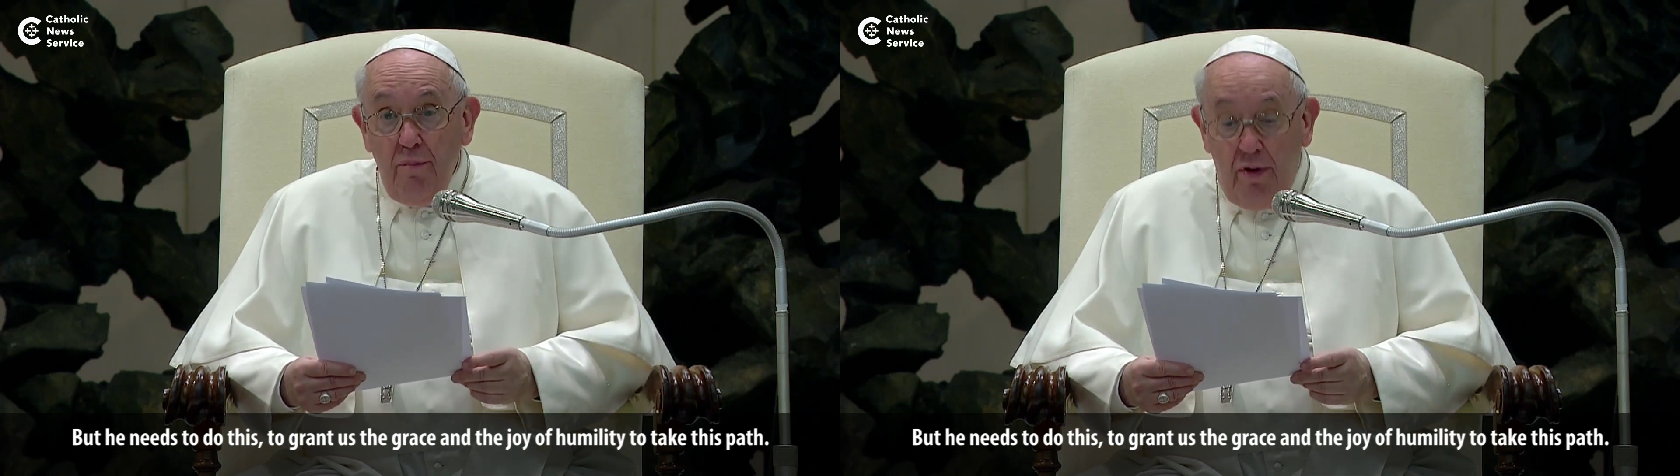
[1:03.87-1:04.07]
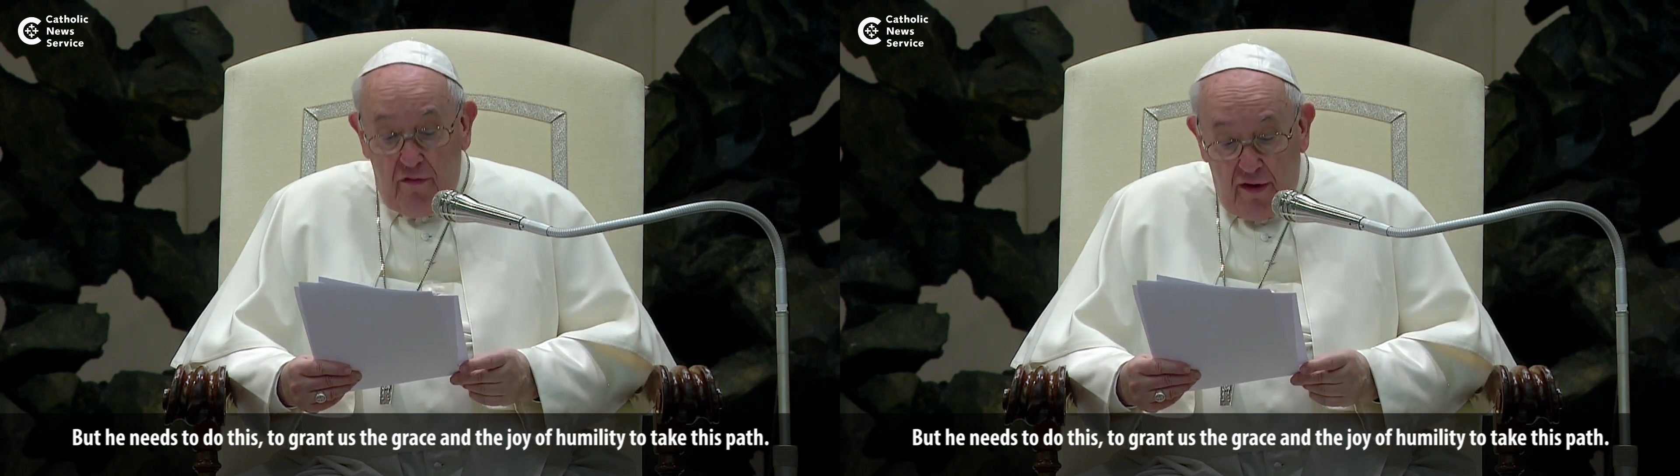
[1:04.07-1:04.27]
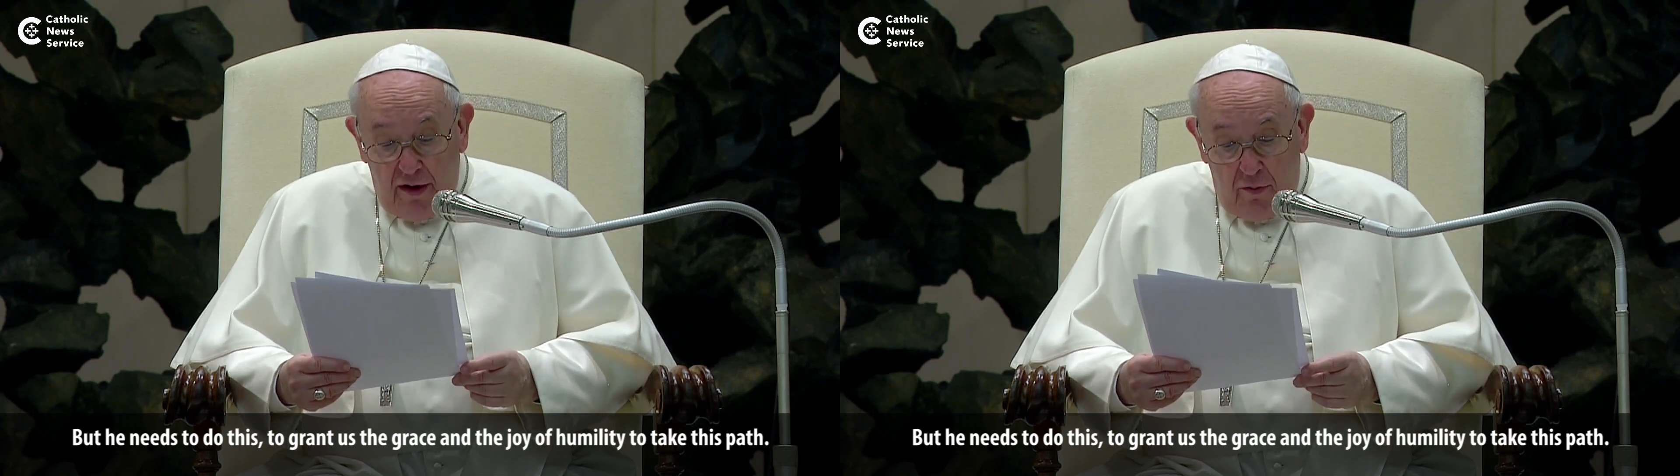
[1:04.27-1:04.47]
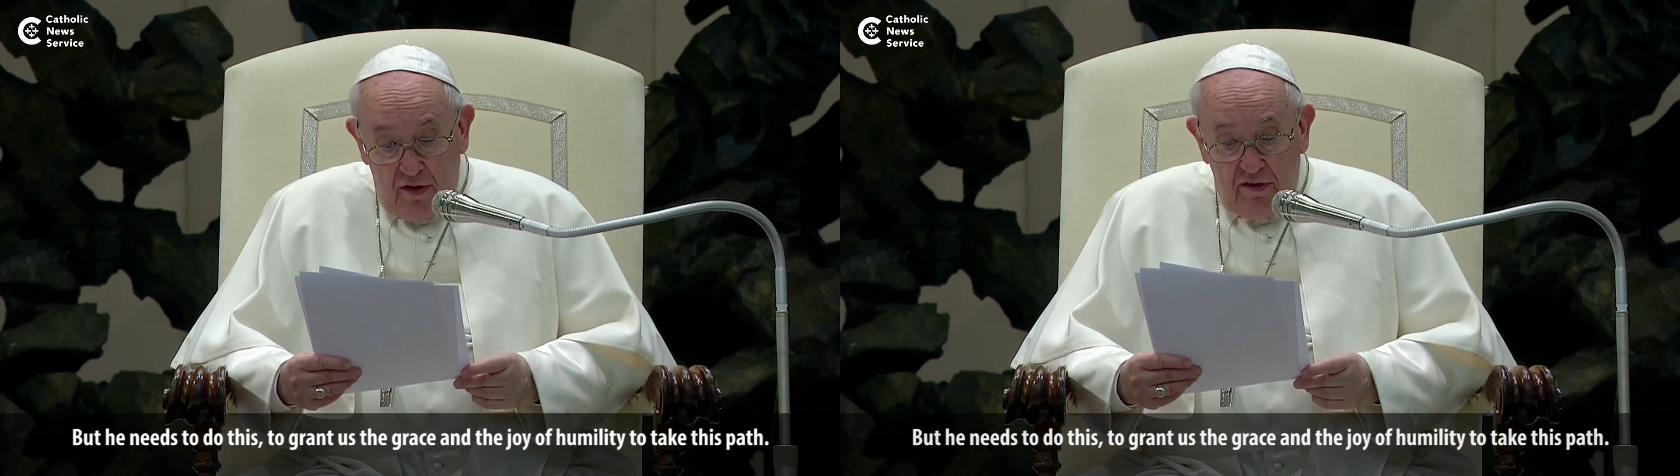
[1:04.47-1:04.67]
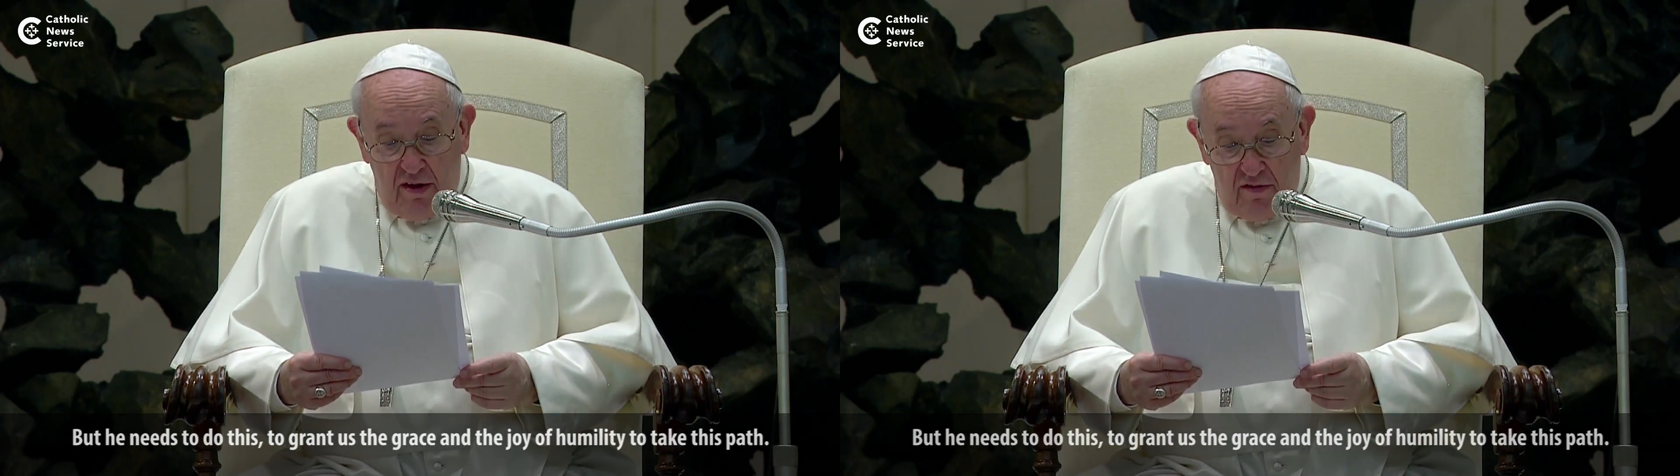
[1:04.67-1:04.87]
per fare
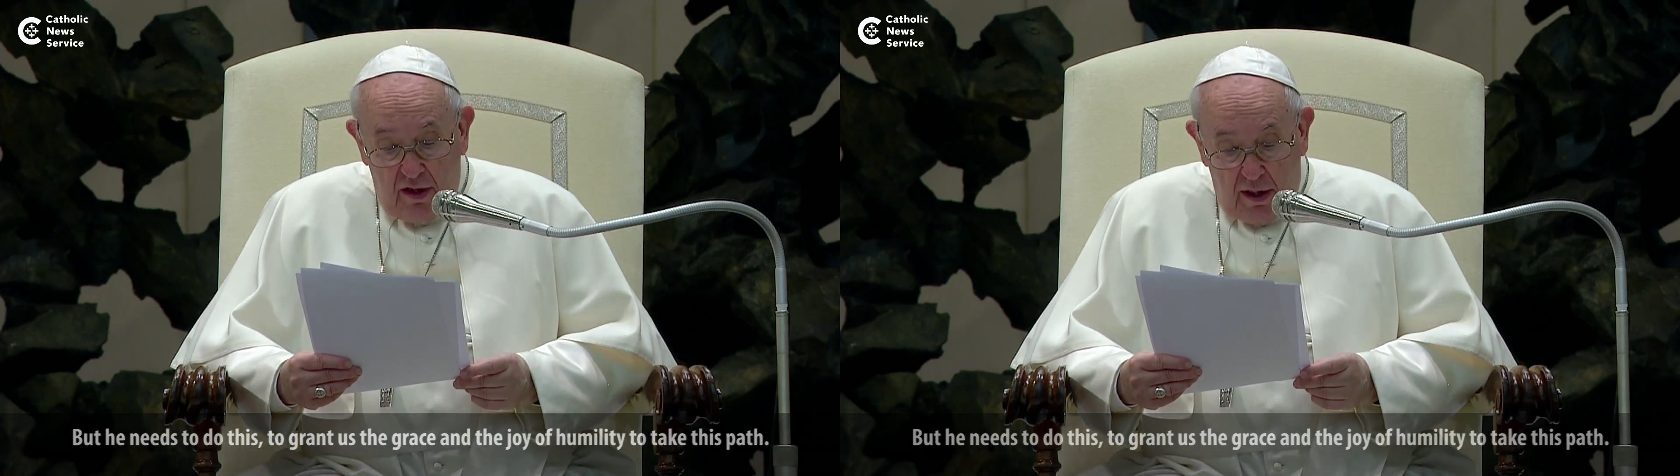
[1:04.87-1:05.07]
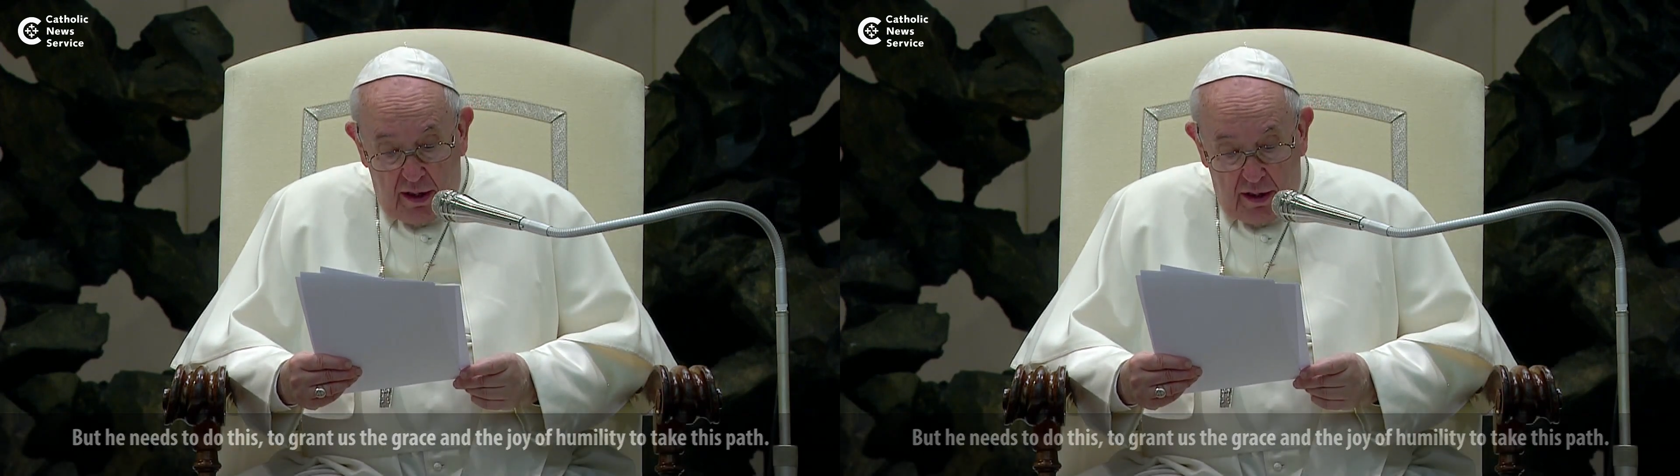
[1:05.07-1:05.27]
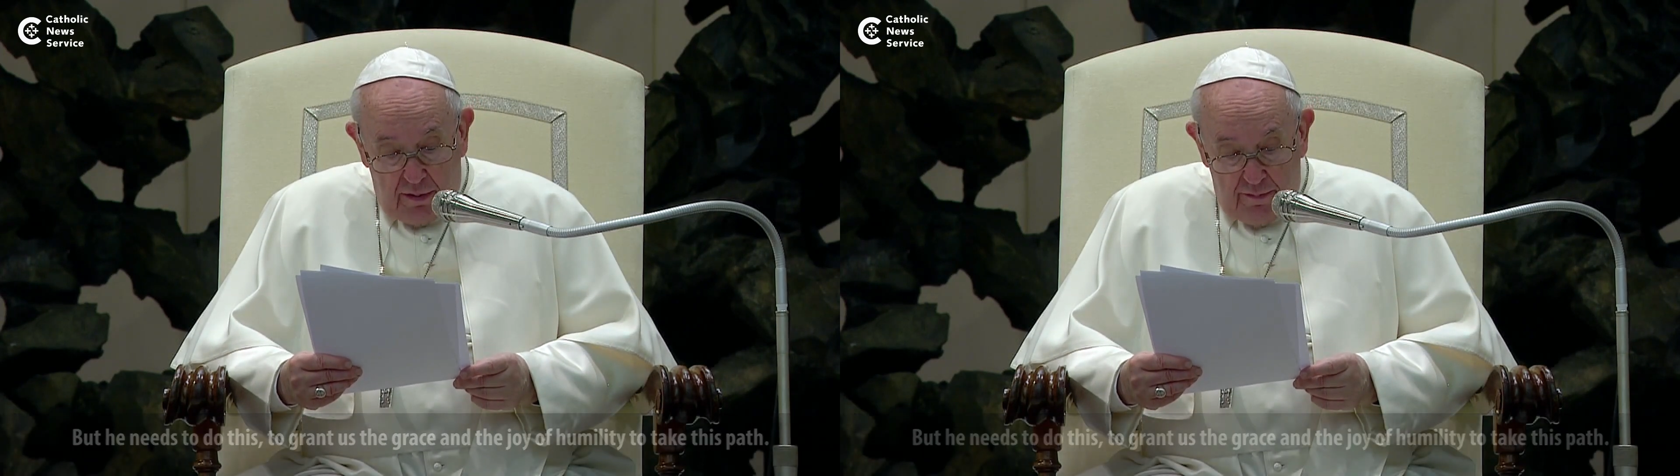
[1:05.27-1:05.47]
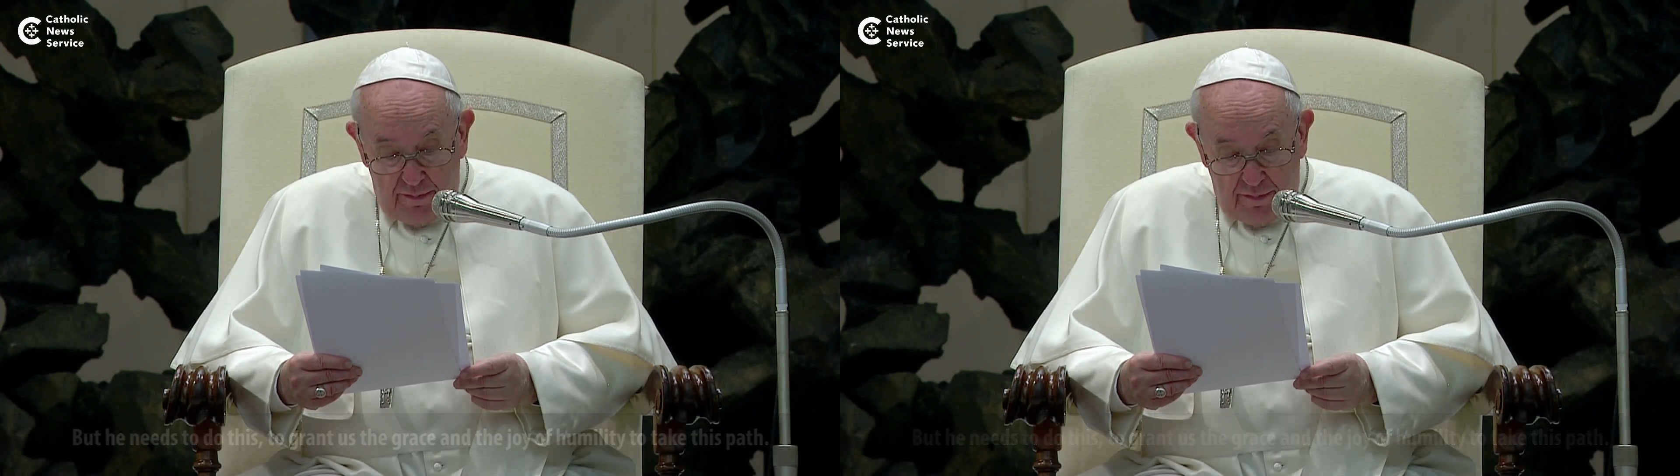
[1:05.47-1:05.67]
questa strada.